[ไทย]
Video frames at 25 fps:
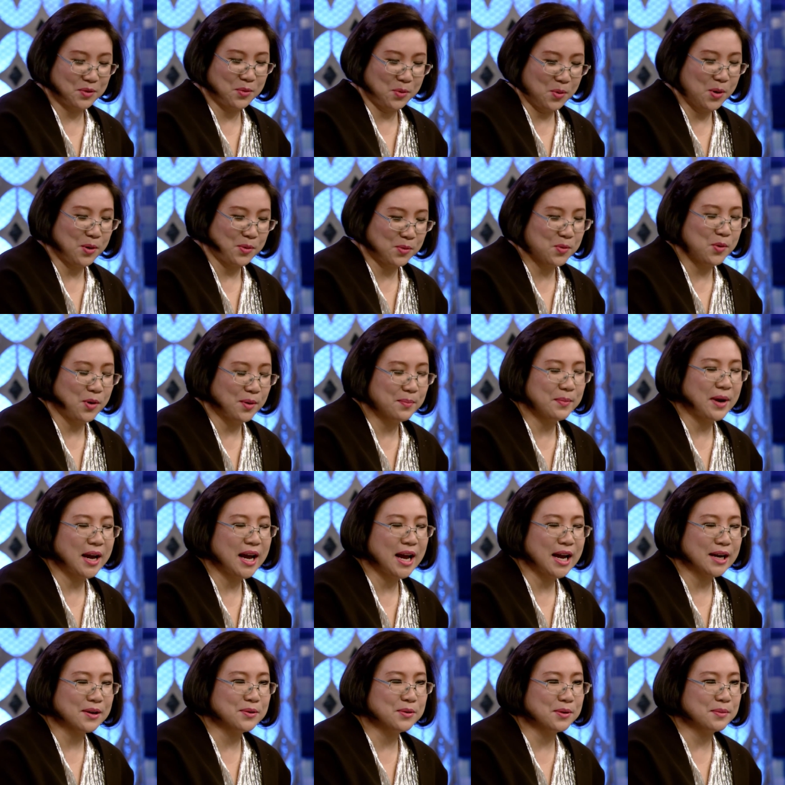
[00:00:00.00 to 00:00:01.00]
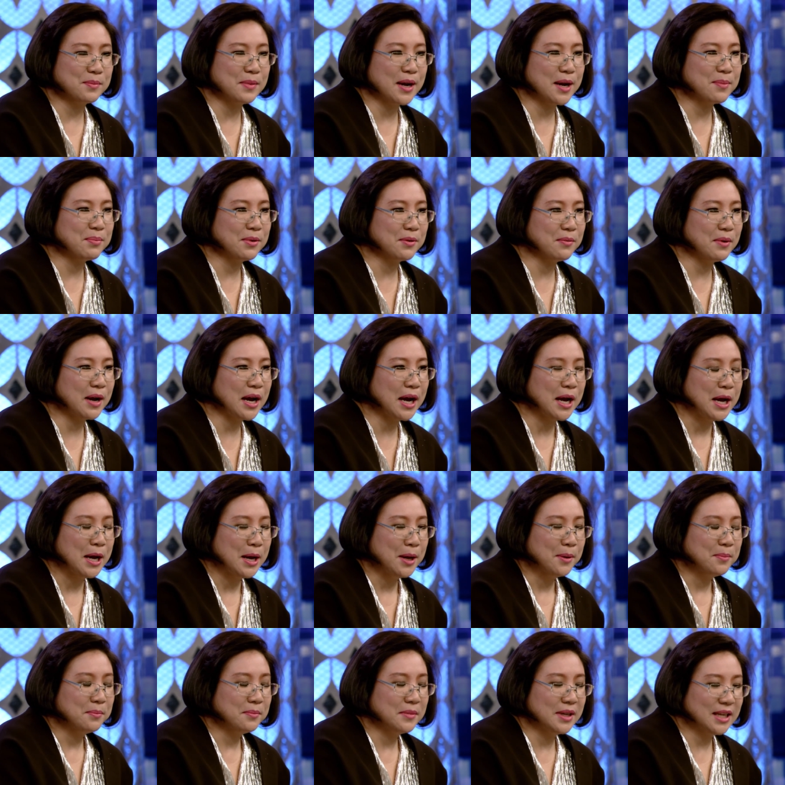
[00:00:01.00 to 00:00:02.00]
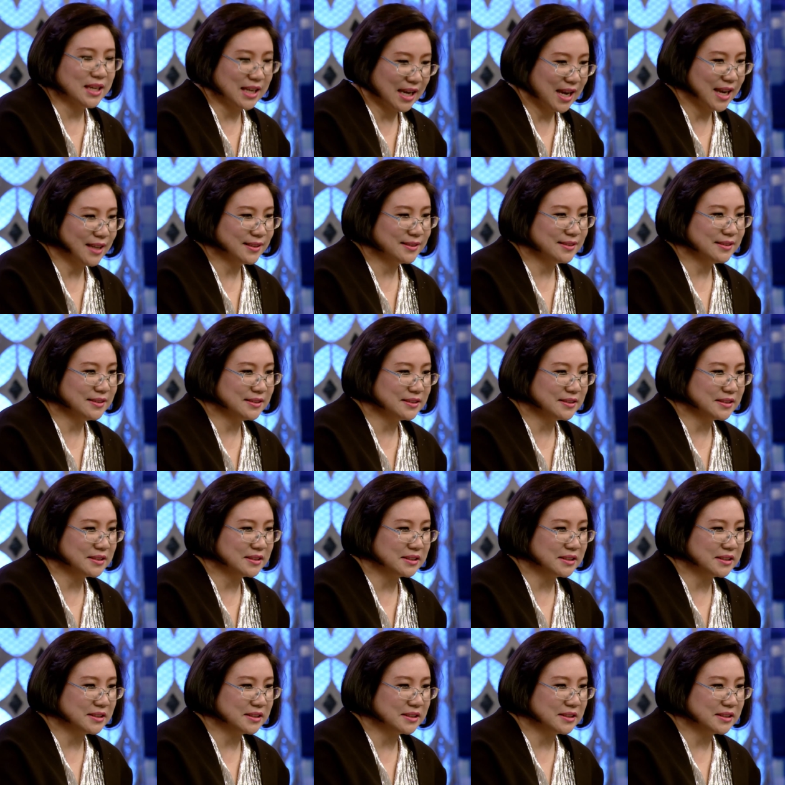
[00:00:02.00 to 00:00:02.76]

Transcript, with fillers: กลัวกลัวมากกลัวมากเพราะว่ามีเคสหนึ่งเล